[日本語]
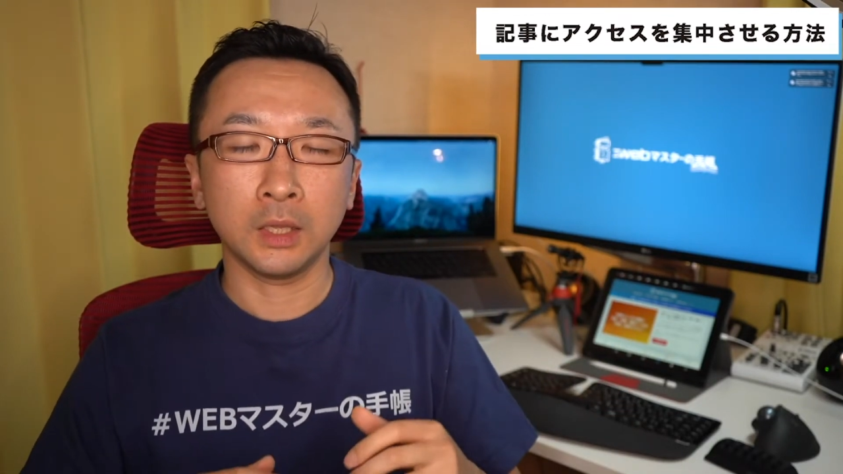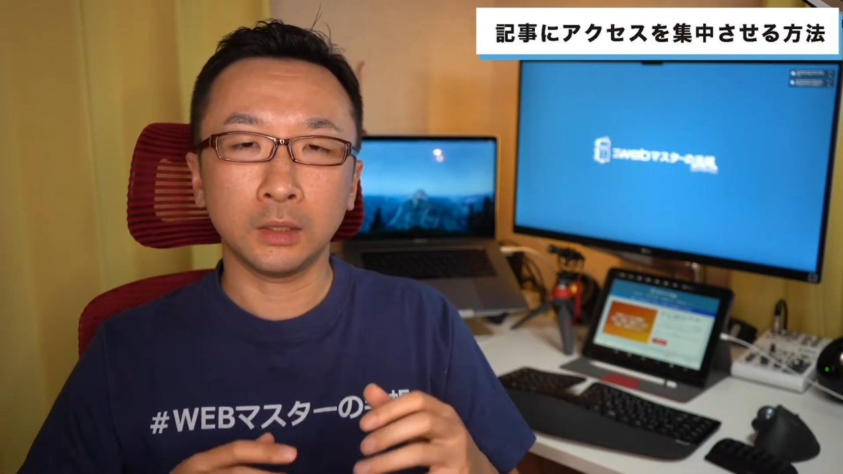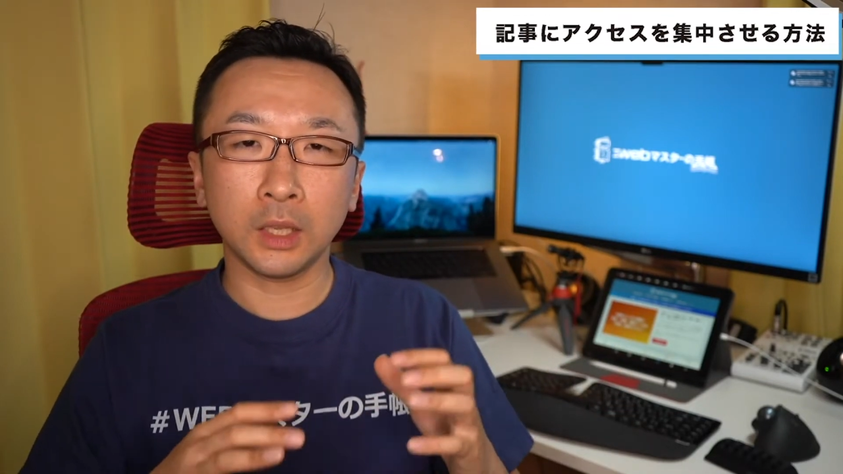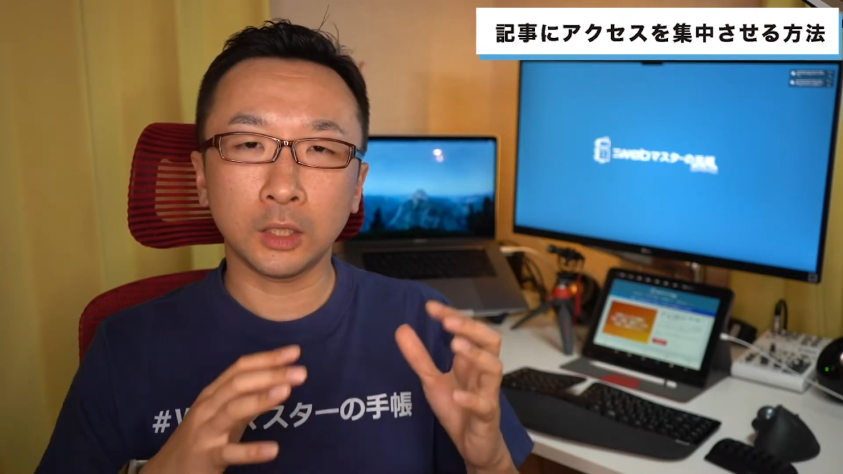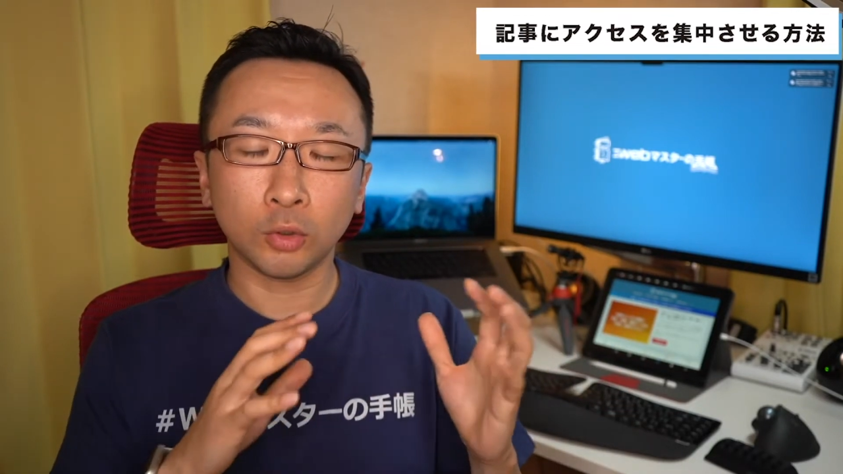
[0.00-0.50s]

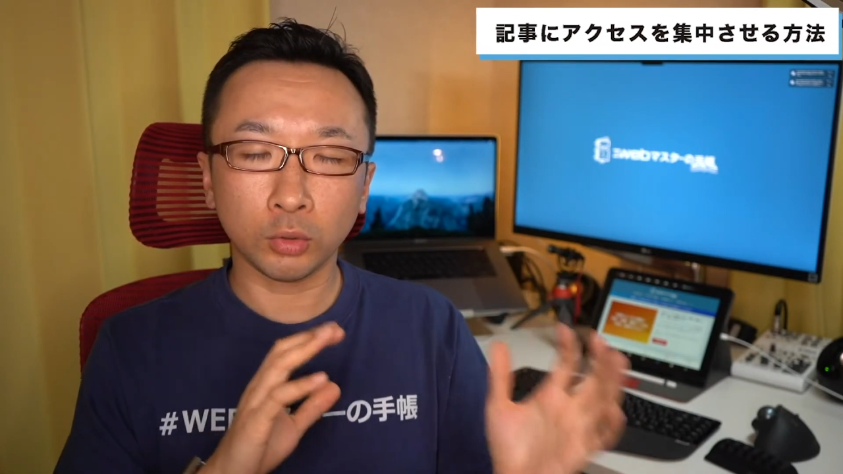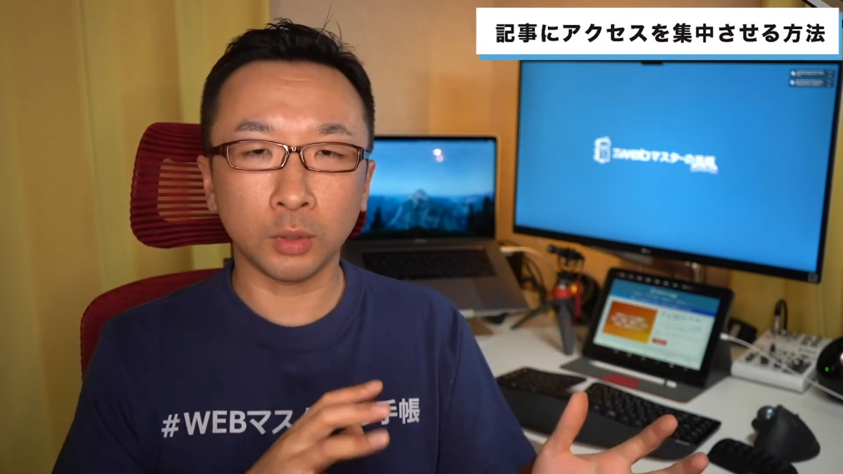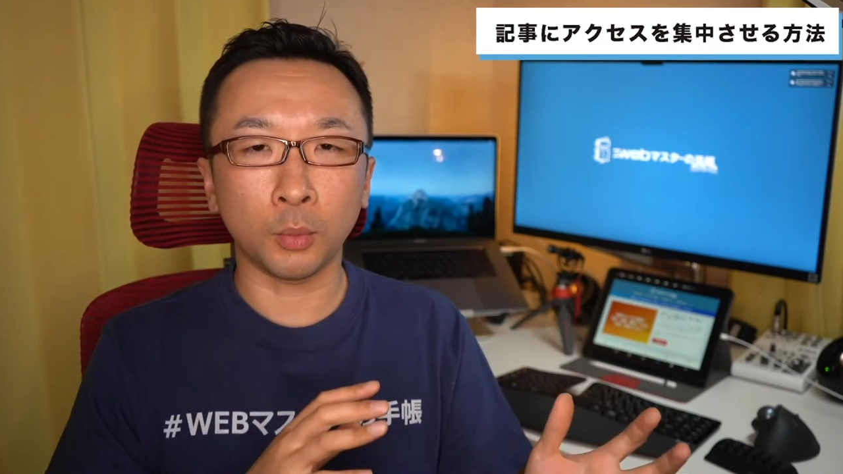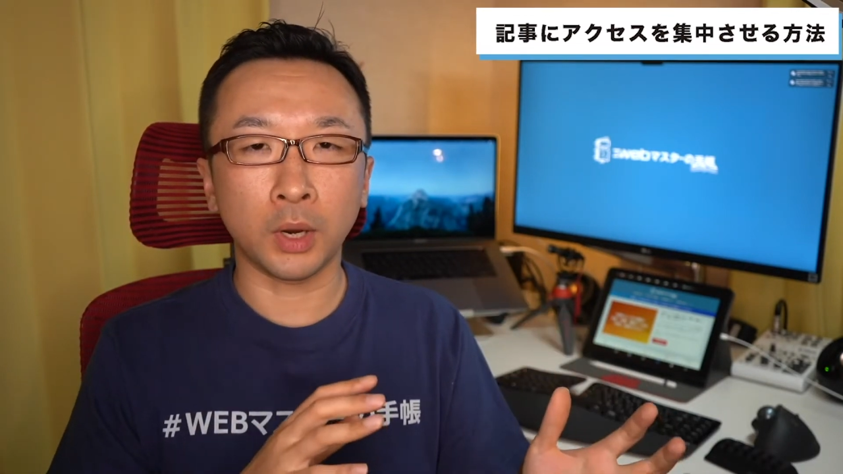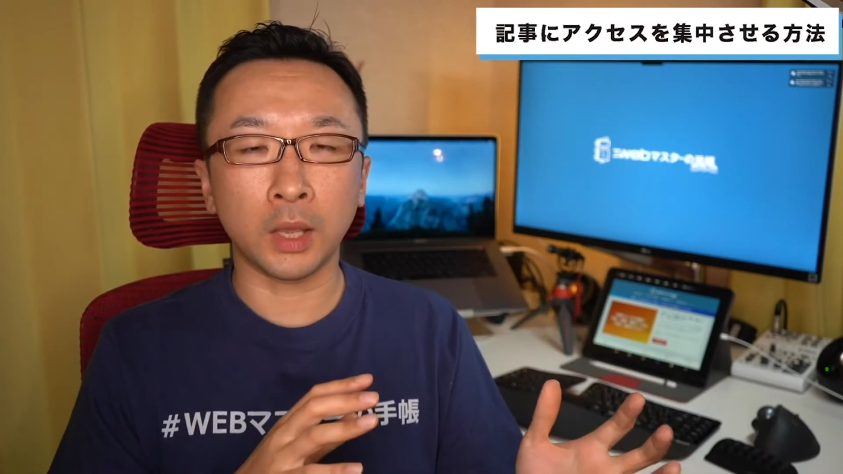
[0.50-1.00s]
手に取って
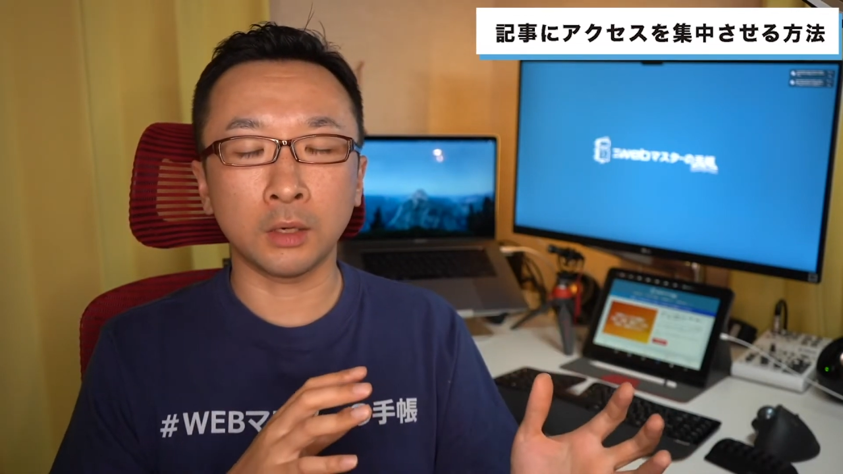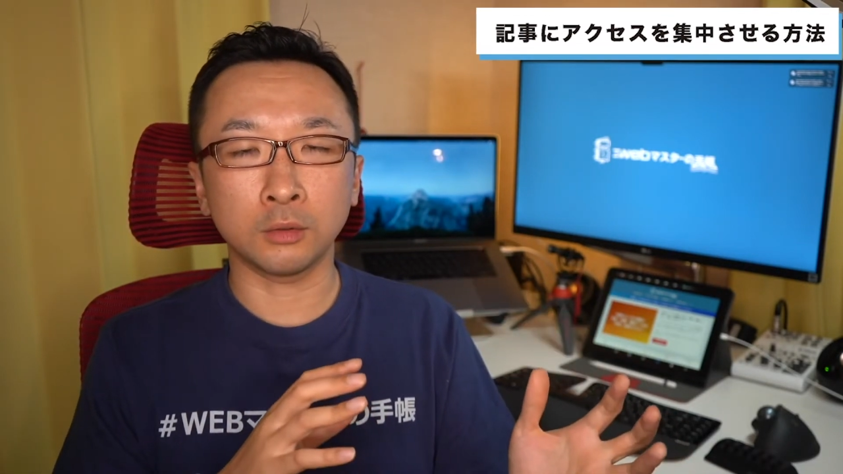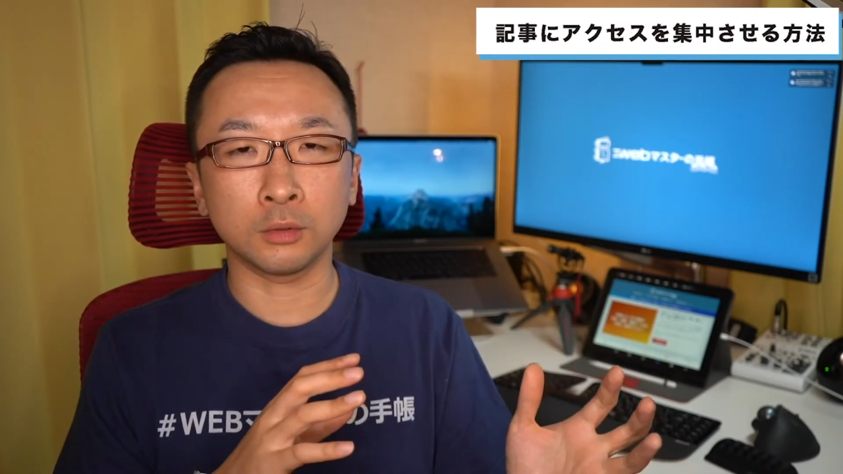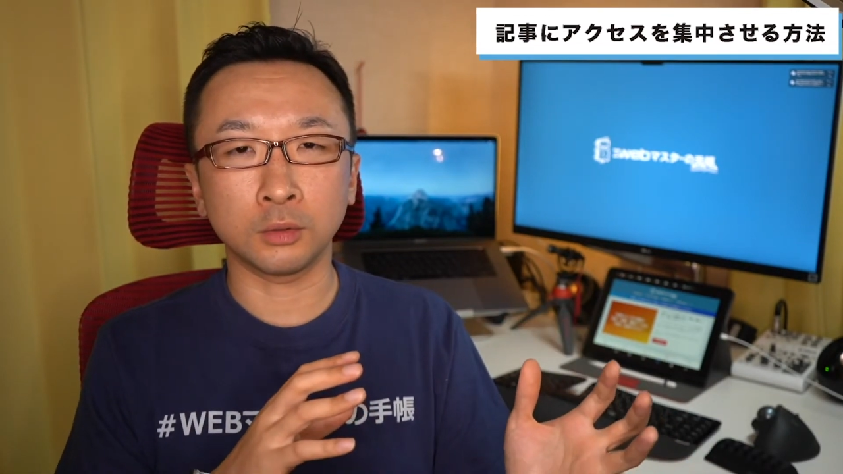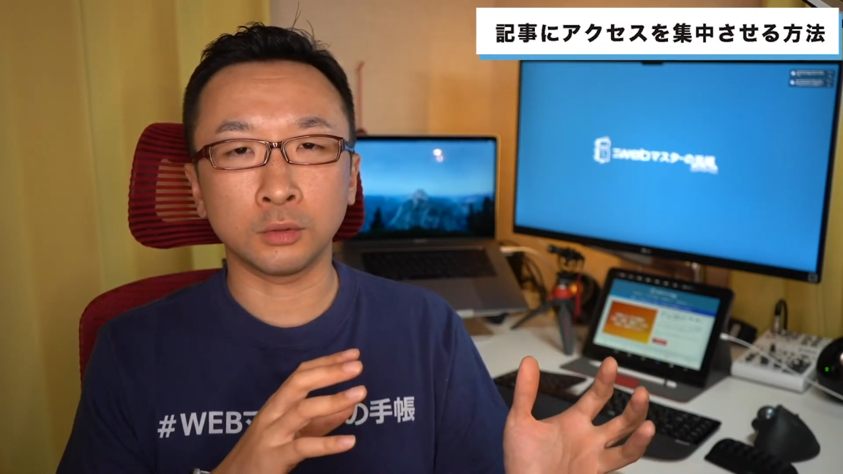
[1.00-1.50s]
もらえる